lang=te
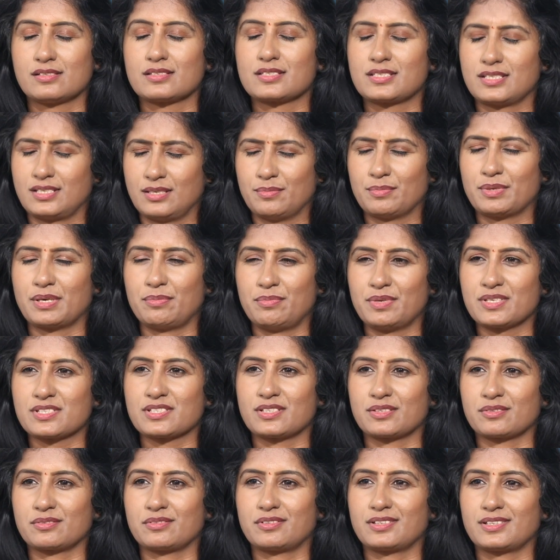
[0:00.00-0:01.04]
సీఎం
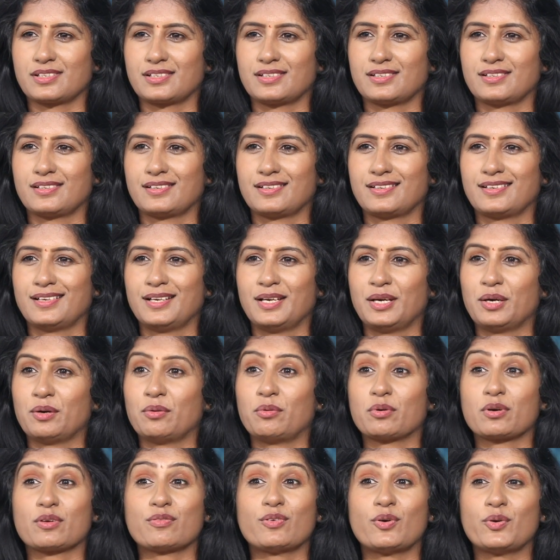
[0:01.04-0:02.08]
రమేష్ అనుకుంటా
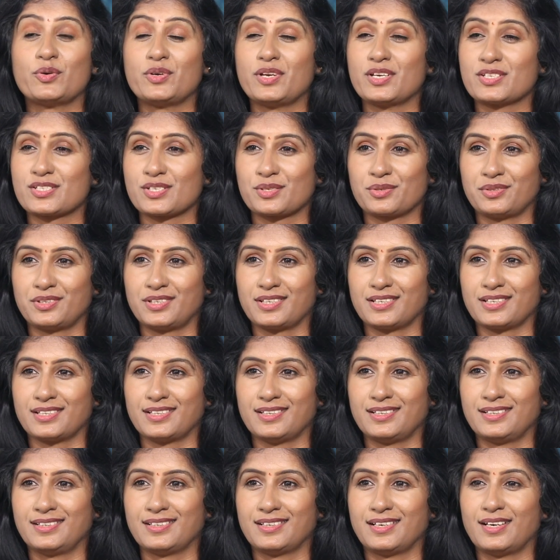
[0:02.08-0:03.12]
ఒక ఫౌండేషన్ ఉంది
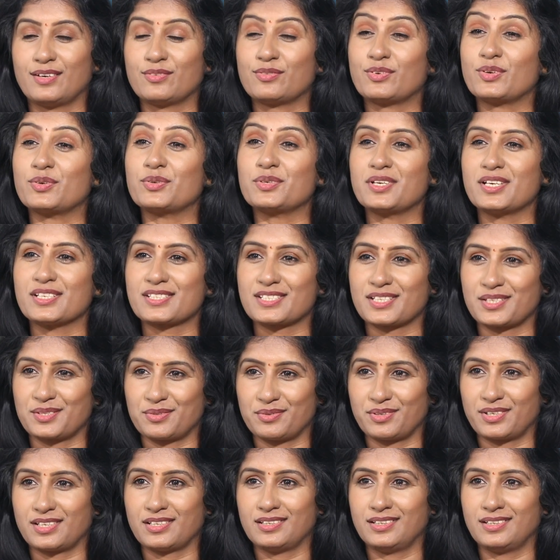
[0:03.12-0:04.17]
కదా ఆ ఫౌండేషన్
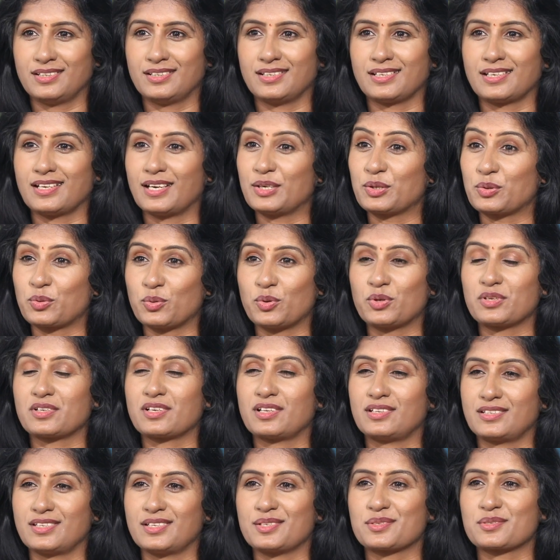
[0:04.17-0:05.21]
ద్వారా ఇట్లాంటి
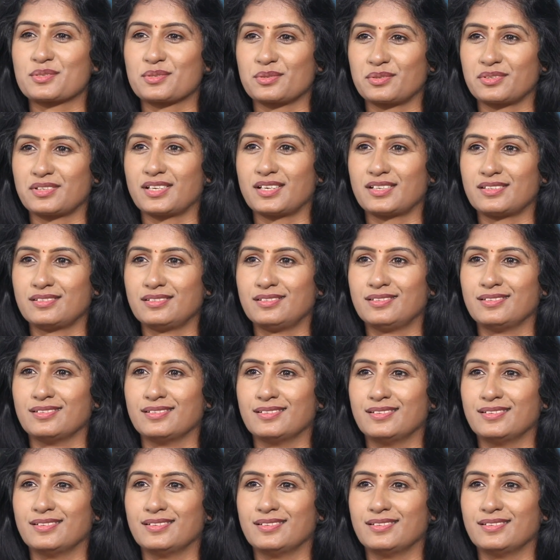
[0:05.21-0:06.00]
కోరికలు తీరుస్తుంటారు